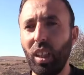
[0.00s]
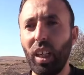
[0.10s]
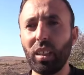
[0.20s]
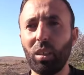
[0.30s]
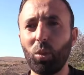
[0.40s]

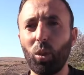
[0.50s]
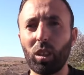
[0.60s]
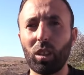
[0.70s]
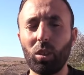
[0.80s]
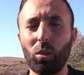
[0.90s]
يعانى
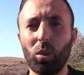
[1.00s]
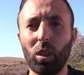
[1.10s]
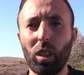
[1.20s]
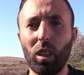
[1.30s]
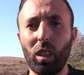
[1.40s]
مواطنو
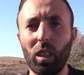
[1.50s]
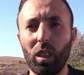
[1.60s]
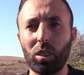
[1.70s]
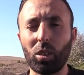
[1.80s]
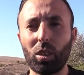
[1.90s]

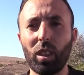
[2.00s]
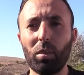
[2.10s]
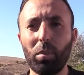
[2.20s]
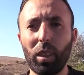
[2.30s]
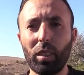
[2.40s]

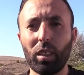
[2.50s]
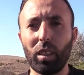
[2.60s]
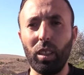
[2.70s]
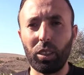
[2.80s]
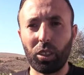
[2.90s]
سكان بلدية
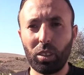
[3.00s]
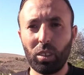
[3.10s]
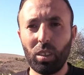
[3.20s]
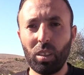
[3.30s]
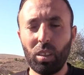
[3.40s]
العش
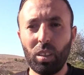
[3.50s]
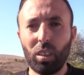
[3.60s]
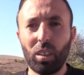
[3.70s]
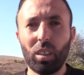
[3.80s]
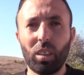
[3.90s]

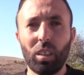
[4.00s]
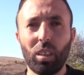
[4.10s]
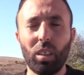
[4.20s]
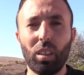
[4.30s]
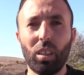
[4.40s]

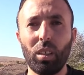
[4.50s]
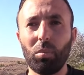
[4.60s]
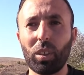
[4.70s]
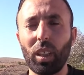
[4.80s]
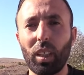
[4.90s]
آه،
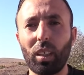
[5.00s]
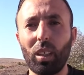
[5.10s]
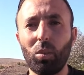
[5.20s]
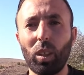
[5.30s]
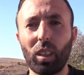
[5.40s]
من الطريق
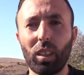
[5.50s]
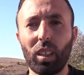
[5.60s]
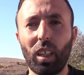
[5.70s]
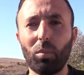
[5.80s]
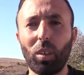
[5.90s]
الوطني
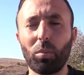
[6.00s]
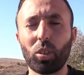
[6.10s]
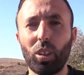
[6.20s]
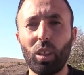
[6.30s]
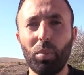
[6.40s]
رقم
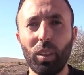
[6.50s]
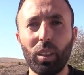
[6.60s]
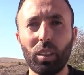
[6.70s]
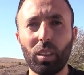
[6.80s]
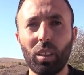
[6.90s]

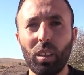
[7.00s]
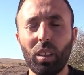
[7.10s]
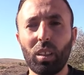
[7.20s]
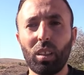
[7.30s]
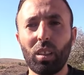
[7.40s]
45
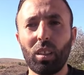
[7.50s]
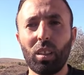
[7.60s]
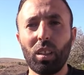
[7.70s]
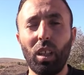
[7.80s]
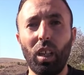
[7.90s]

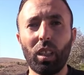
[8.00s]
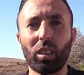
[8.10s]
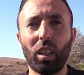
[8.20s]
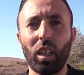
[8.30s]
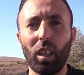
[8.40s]

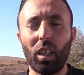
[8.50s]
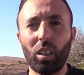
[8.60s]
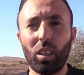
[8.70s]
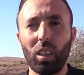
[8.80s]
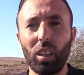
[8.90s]
حتى
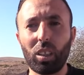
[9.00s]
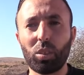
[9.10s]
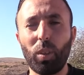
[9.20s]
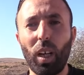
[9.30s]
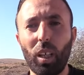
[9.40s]

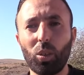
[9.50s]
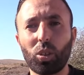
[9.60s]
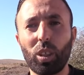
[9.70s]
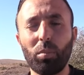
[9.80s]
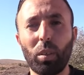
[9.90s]
أصبح
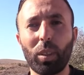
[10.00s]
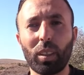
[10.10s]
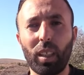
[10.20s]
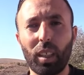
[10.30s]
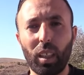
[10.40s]
يسمى
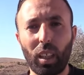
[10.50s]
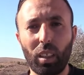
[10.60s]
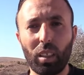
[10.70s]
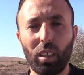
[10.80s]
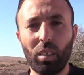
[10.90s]
بطريق
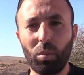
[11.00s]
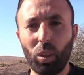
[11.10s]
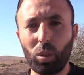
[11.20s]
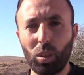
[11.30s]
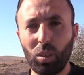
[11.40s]
الموت